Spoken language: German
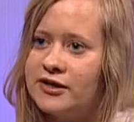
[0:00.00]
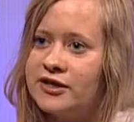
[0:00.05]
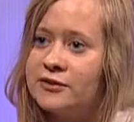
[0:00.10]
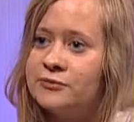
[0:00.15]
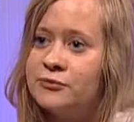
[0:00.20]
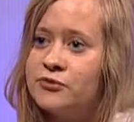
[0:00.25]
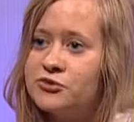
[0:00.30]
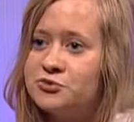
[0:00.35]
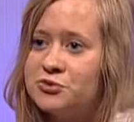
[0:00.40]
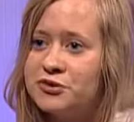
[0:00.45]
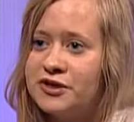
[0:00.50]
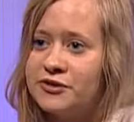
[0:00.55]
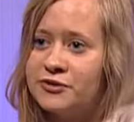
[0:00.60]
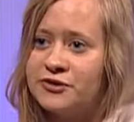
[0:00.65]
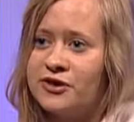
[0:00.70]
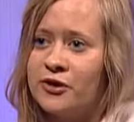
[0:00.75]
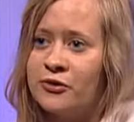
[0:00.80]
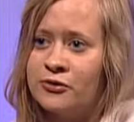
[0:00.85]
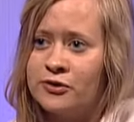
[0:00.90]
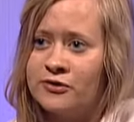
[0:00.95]
Ich muss mich
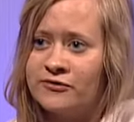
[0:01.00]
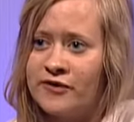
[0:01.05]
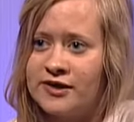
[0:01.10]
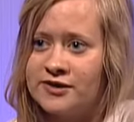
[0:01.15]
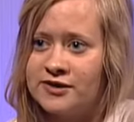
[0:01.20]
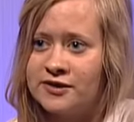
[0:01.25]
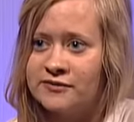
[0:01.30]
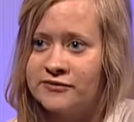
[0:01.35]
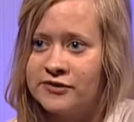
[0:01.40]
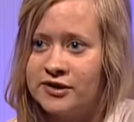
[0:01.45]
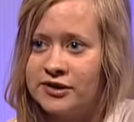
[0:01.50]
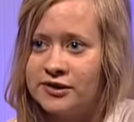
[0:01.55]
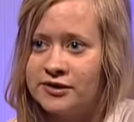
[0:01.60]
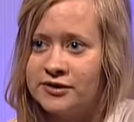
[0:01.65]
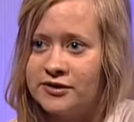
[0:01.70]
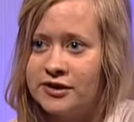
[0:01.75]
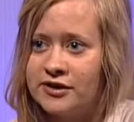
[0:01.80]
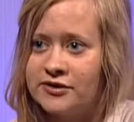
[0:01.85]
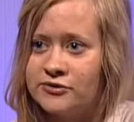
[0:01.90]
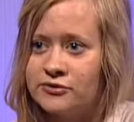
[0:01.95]
natürlich auch noch
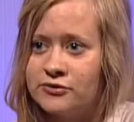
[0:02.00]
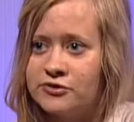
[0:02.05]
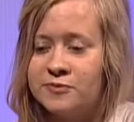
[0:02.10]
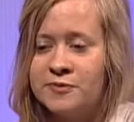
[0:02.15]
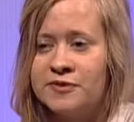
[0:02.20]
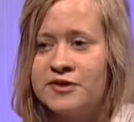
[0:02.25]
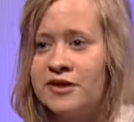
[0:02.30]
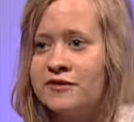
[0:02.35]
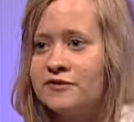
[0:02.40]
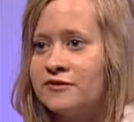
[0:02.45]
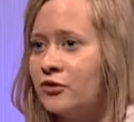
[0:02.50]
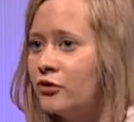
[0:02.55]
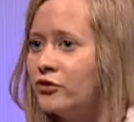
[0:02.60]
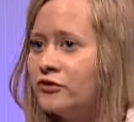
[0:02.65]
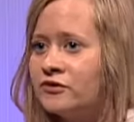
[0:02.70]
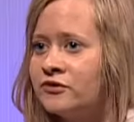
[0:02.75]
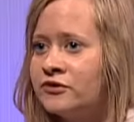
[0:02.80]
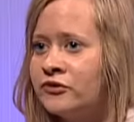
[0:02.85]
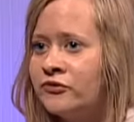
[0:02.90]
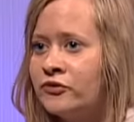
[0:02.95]
weiterentwickeln. Also ich bin jetzt
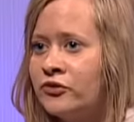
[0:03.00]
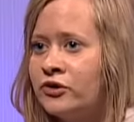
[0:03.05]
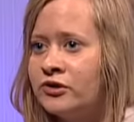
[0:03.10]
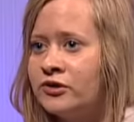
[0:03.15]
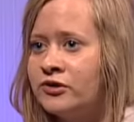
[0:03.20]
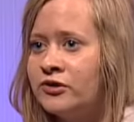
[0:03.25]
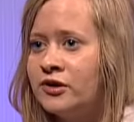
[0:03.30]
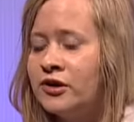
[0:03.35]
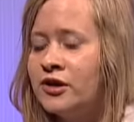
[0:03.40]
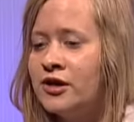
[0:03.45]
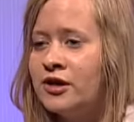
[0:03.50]
19 geworden.